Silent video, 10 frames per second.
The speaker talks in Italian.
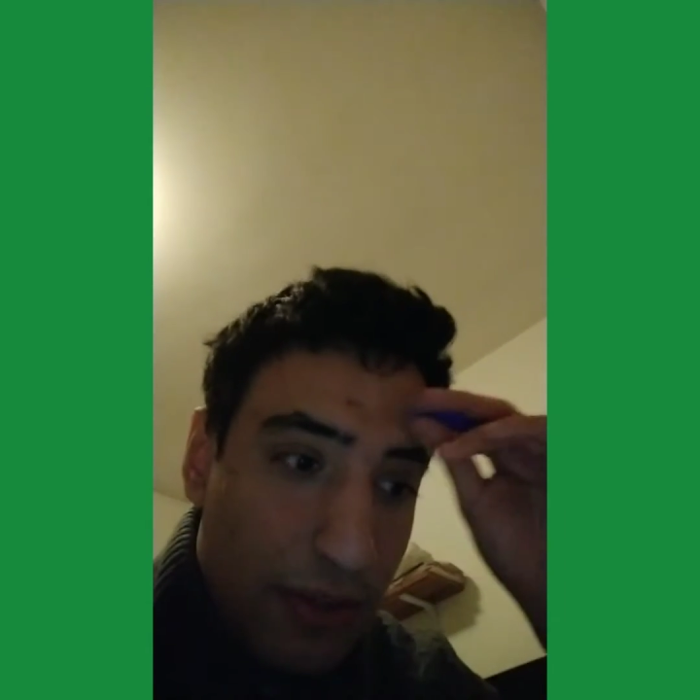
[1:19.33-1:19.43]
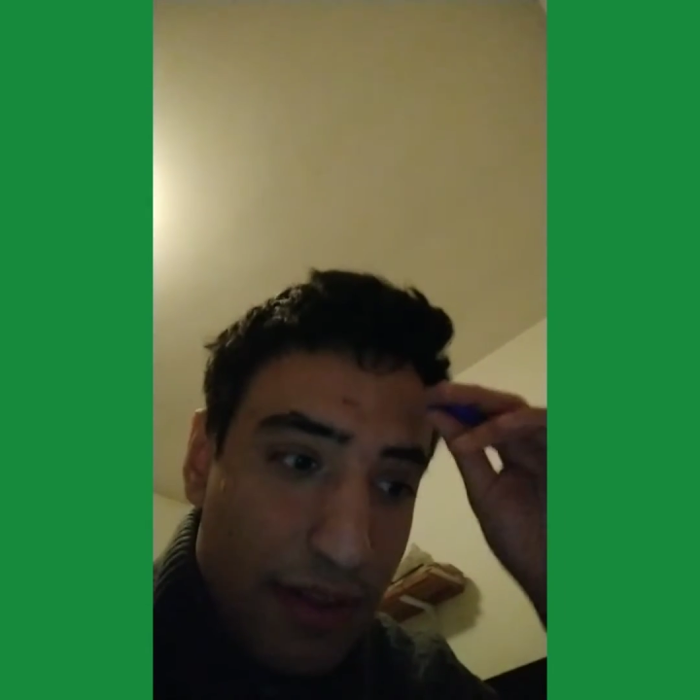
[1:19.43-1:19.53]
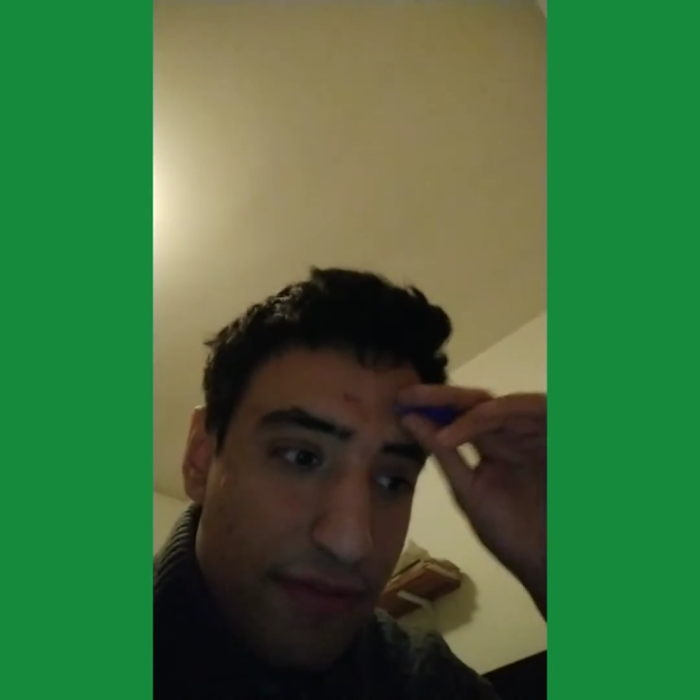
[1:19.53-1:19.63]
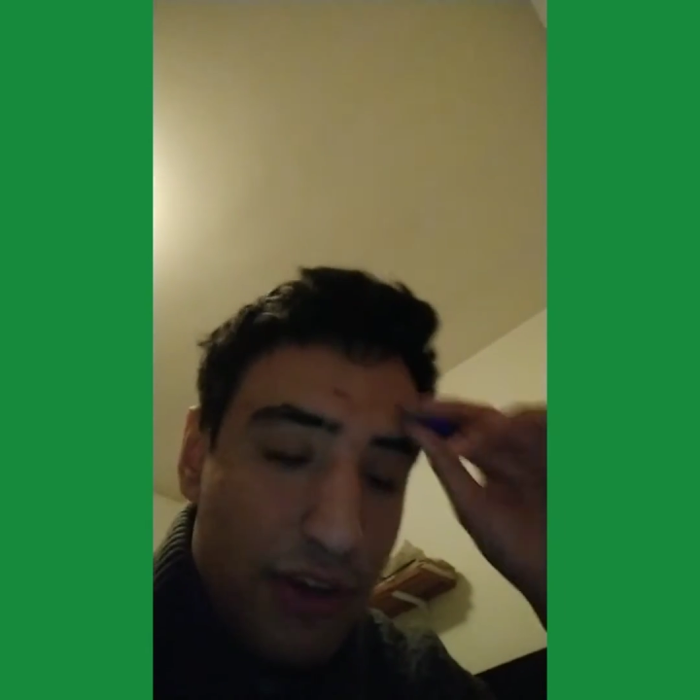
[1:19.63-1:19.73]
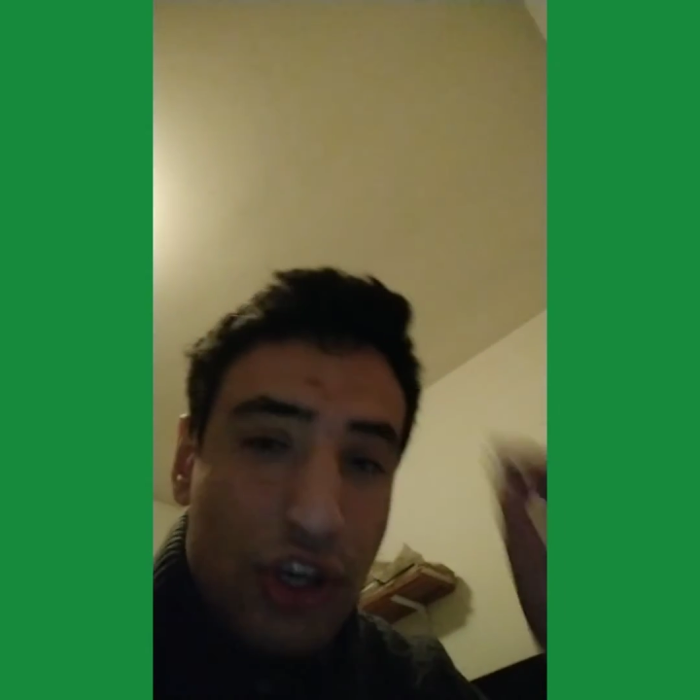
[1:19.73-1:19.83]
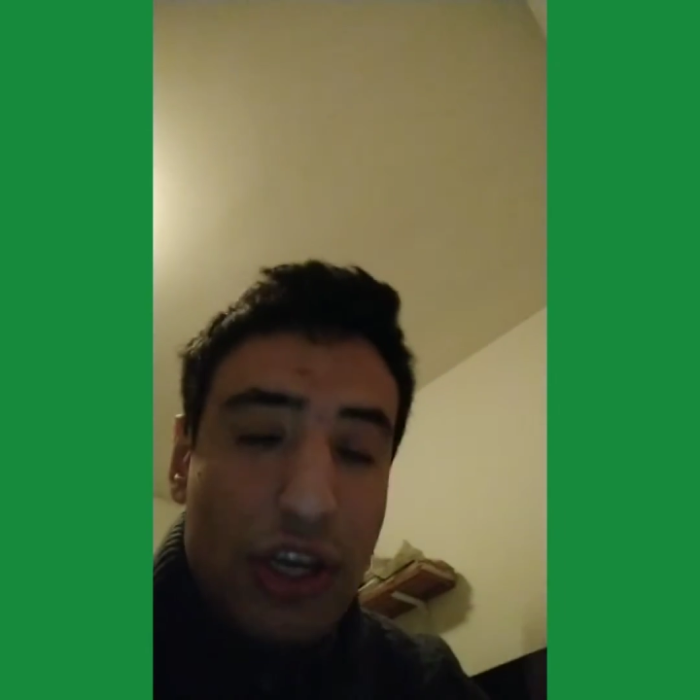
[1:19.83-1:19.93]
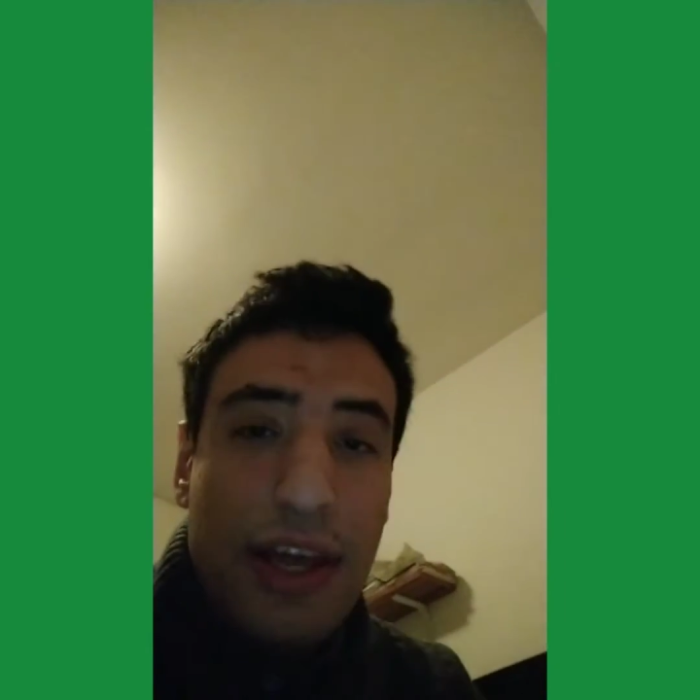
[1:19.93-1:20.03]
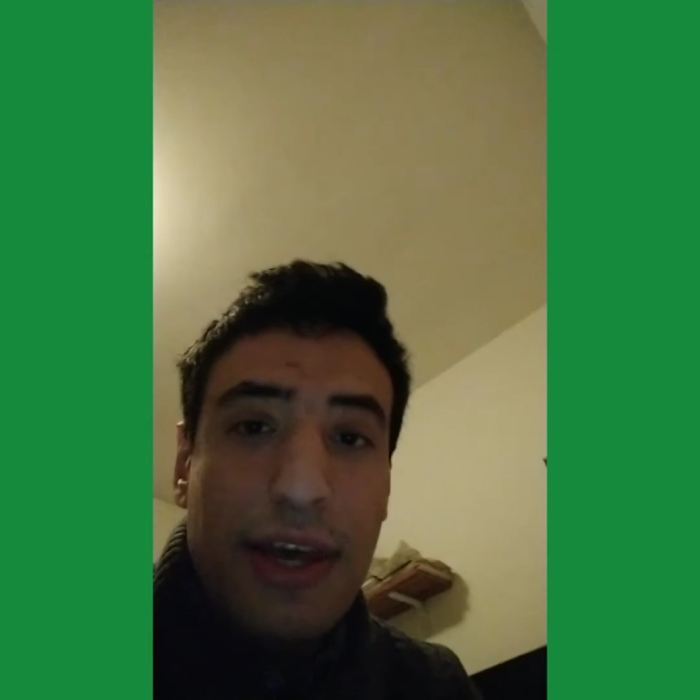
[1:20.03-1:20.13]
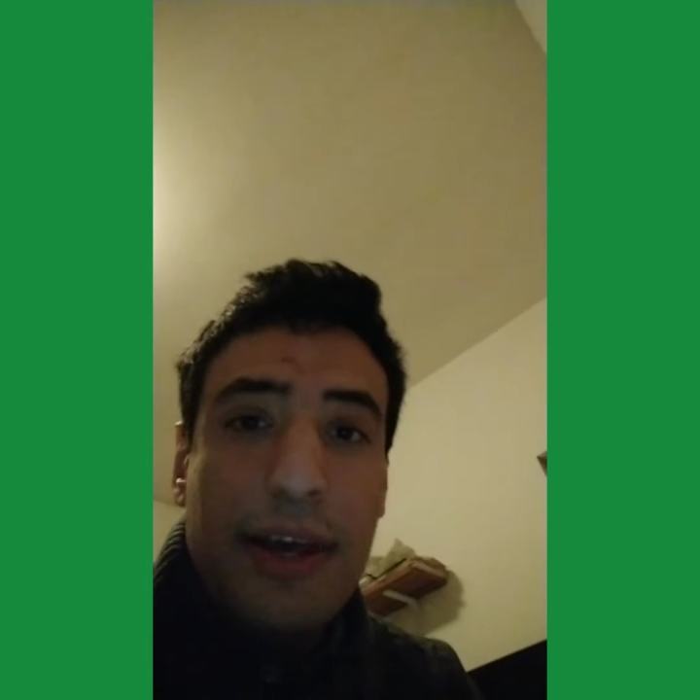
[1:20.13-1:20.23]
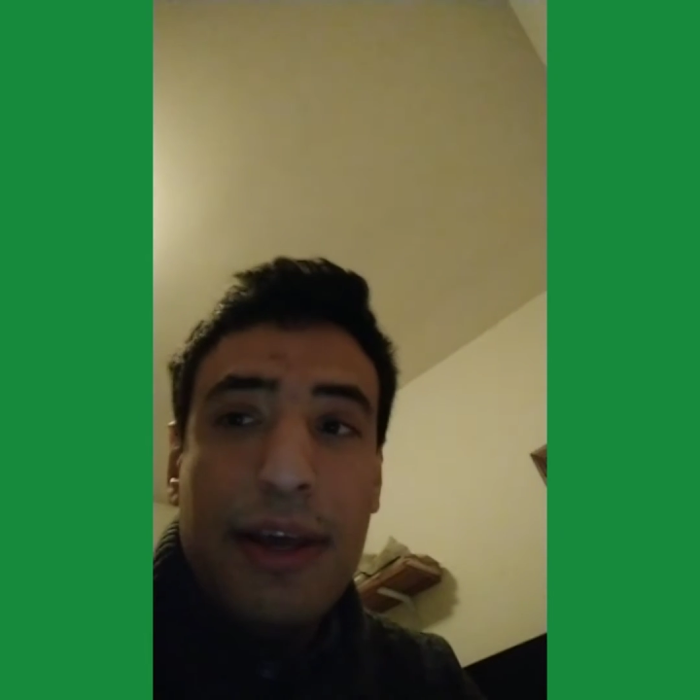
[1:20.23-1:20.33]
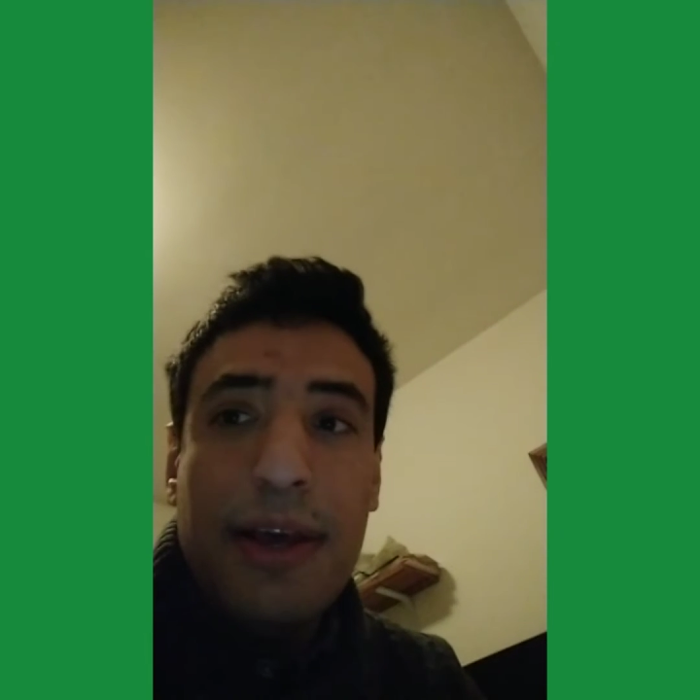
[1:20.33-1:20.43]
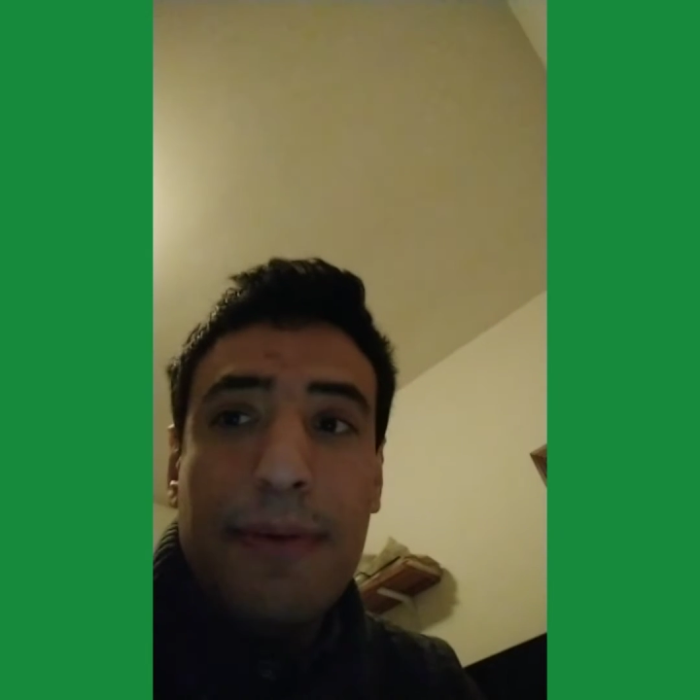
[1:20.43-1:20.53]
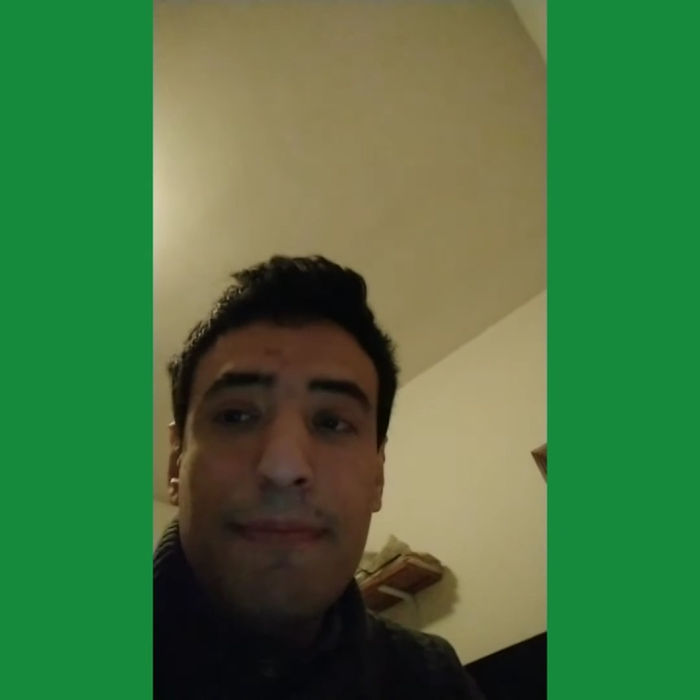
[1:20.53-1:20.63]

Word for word: difficile, eh,